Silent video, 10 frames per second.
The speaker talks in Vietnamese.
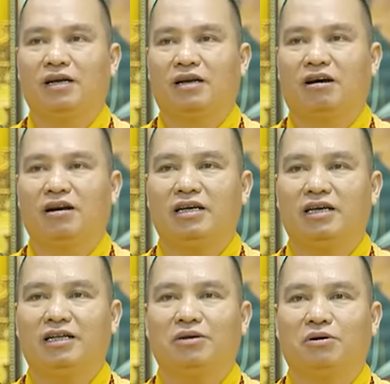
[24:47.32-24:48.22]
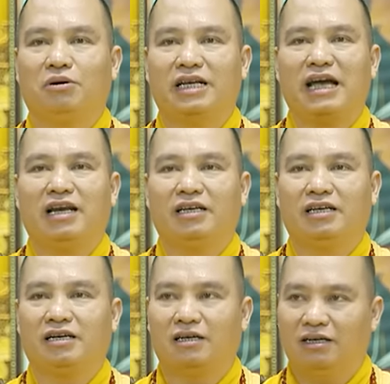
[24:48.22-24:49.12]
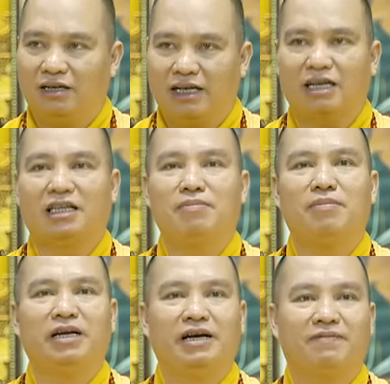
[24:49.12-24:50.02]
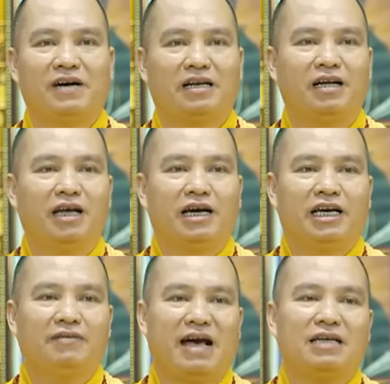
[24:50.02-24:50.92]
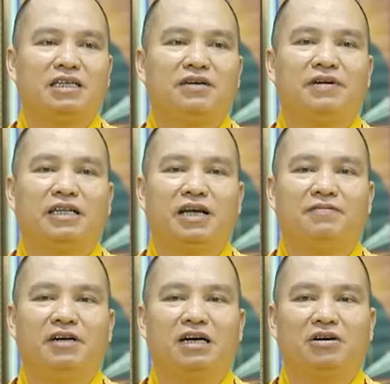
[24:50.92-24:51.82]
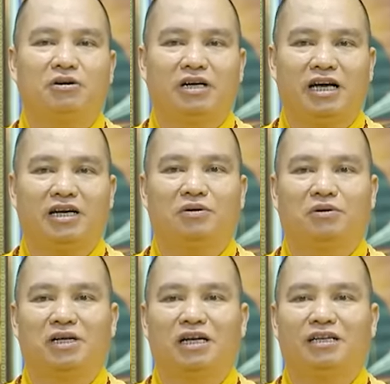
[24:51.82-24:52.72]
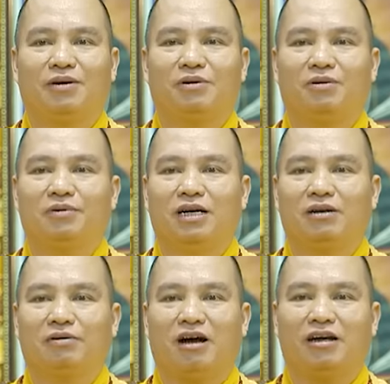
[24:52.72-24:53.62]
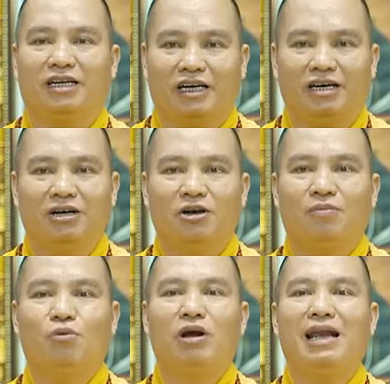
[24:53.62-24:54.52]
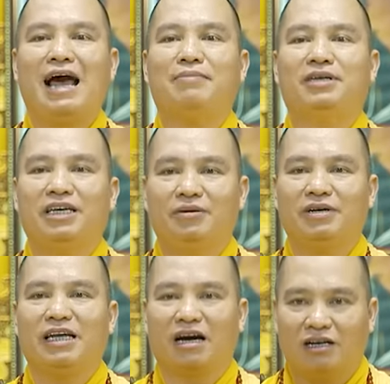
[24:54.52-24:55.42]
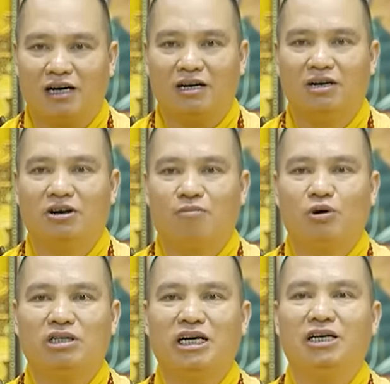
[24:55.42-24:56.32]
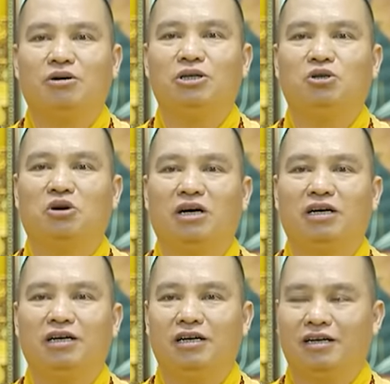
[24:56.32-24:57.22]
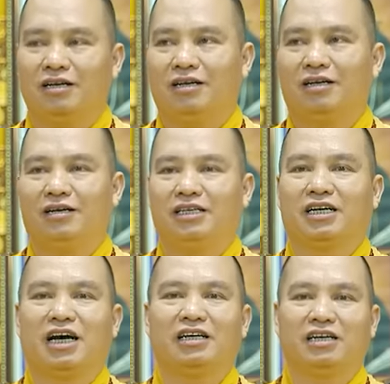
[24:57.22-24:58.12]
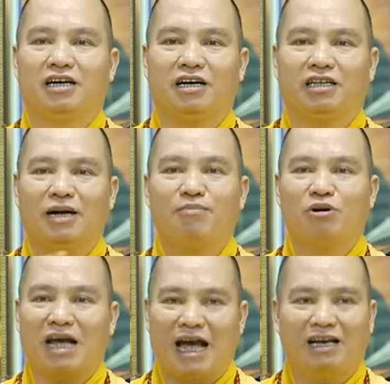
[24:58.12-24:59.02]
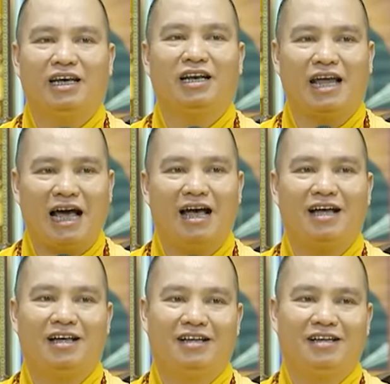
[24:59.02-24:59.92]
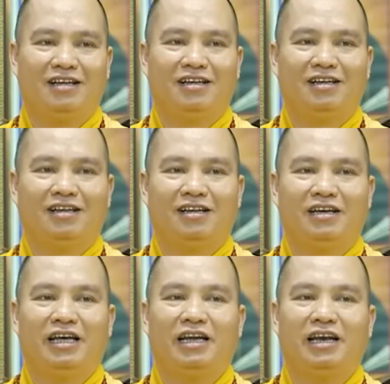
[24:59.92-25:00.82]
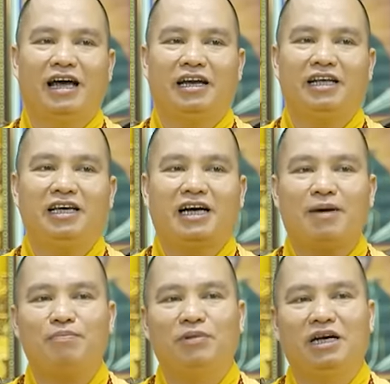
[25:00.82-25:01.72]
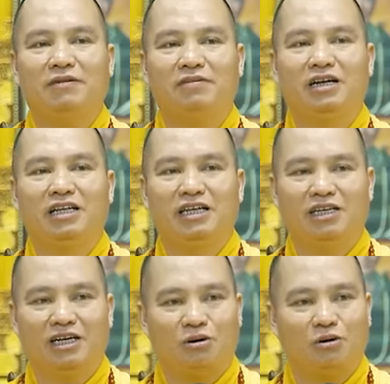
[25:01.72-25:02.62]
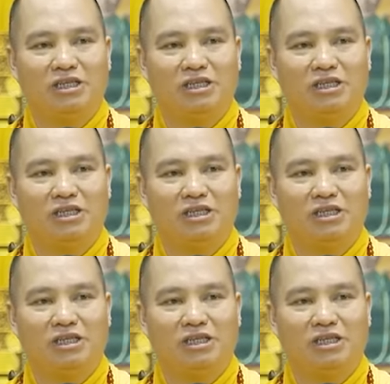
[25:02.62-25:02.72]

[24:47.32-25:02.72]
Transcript: đó là ý tổ dạy là gì cứ nhất tâm mà niệm phật khi vãng sinh về tây phương rồi đầy đủ thần thông công đức lúc đó gì muốn làm gì mà chẳng được muốn xây ngôi chùa ư chỉ cần chỉ khởi tâm một cái liền là liền là đi khắp mười phương thế giới hộ